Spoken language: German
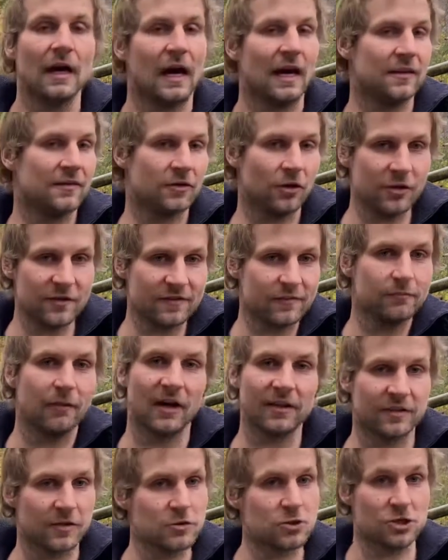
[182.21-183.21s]
Ansonsten
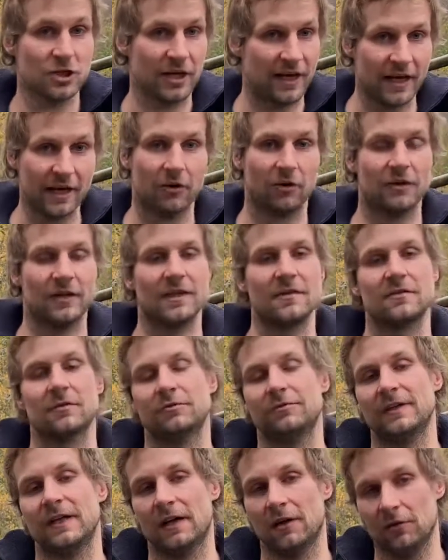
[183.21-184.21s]
macht den Schnee gar nicht so
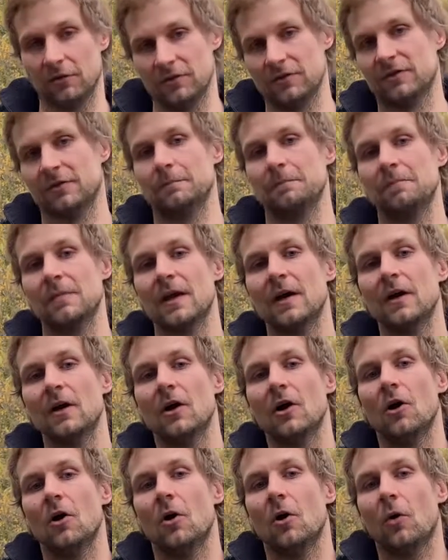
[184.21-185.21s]
viel aus.
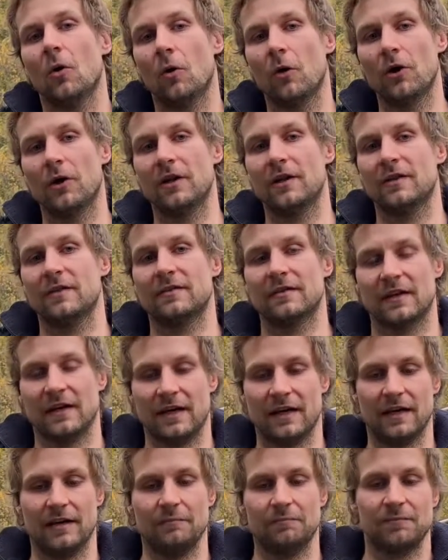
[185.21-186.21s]
Und
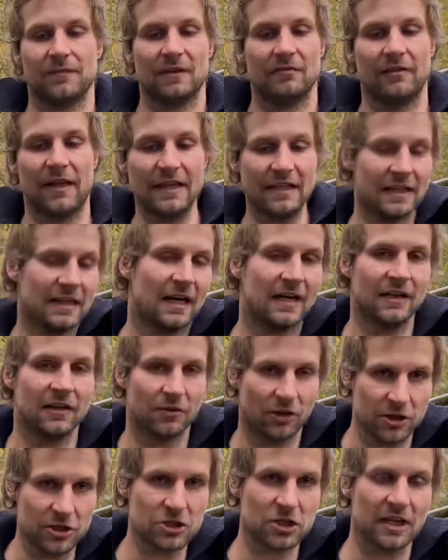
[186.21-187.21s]
äh, wenn die dann in
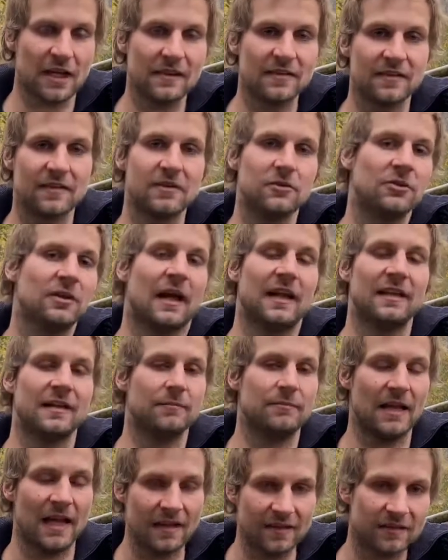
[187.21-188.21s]
Deutschland sind und an
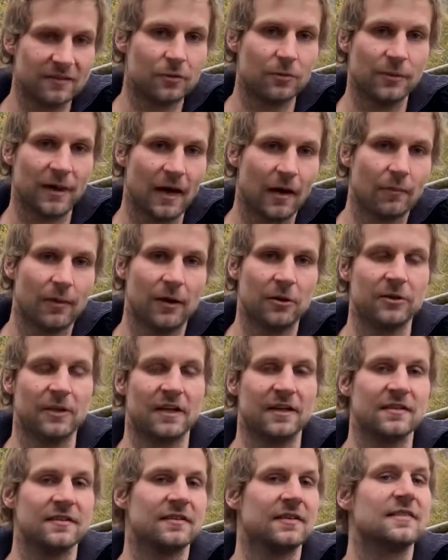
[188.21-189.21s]
dem Nest umherbauen,
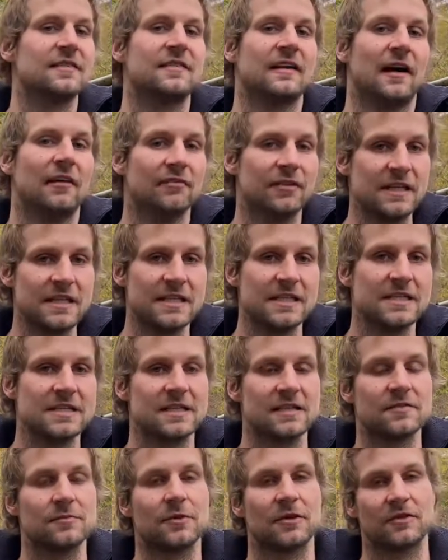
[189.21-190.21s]
dann ist das sehr wichtig,
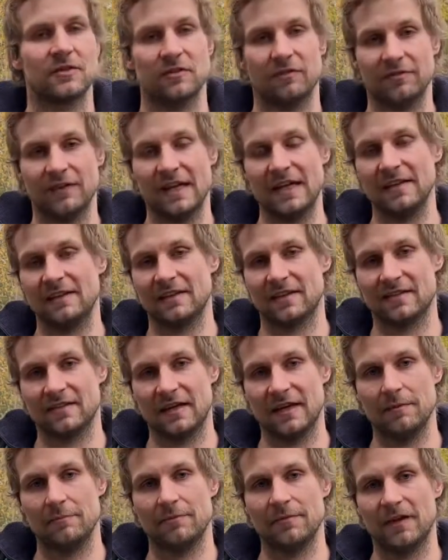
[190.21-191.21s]
dass man das erwähnt, dass
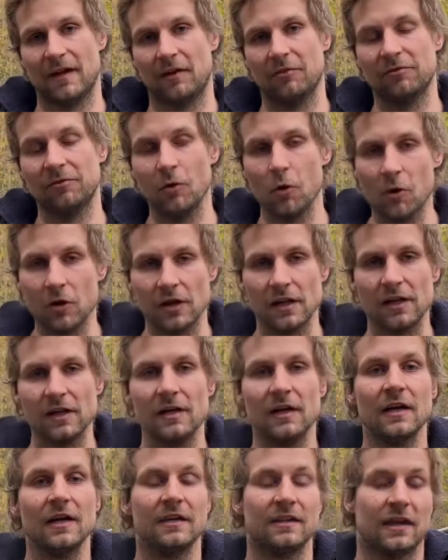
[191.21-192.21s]
eben der Vogel,
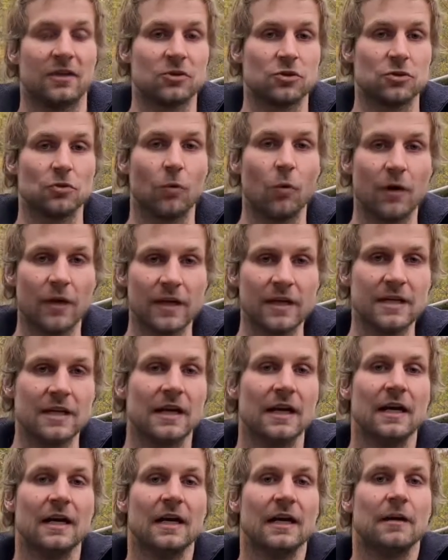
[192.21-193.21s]
der
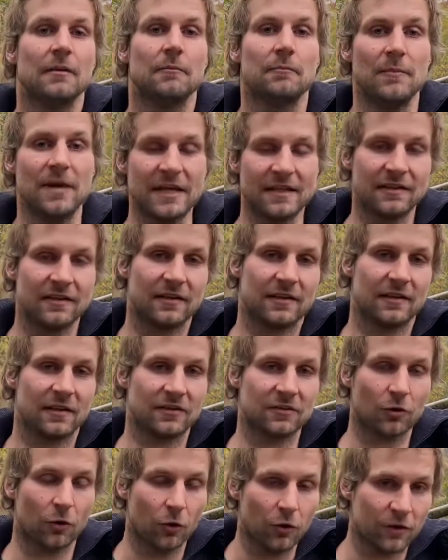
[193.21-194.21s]
Storch, mit
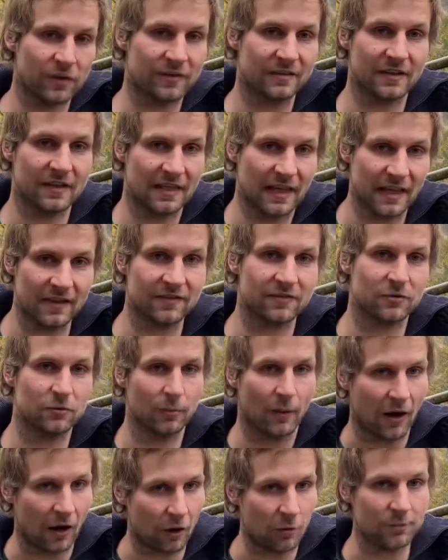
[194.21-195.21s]
das größte Nest
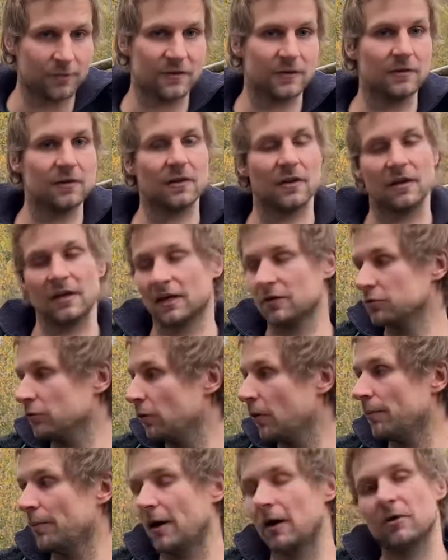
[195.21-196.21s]
überhaupt in der
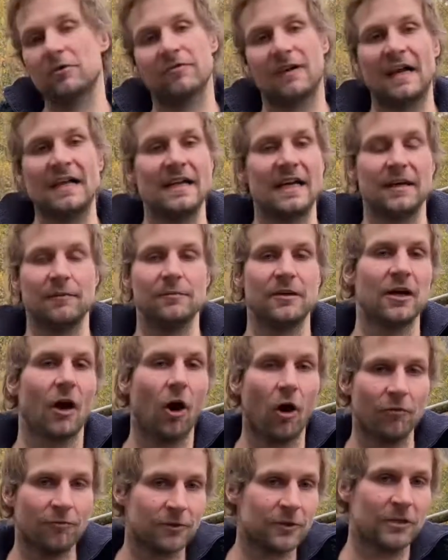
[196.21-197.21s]
Natur baut, weil die eben
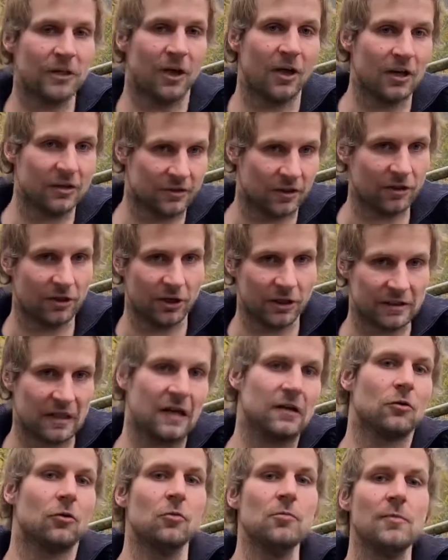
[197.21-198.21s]
Jahr für Jahr da neu
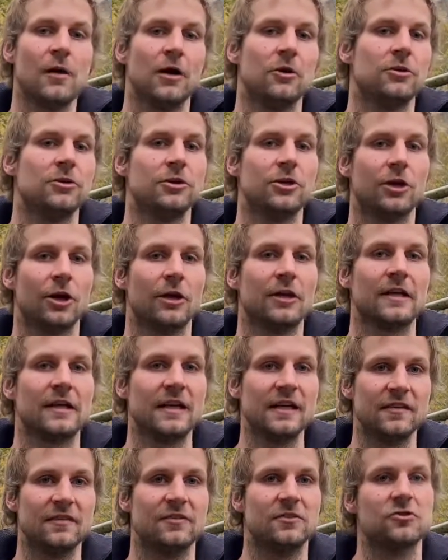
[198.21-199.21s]
dran rumbauen und die können
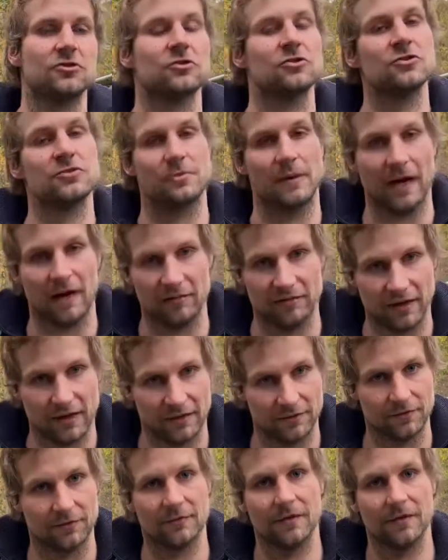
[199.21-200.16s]
riesig und schwer werden.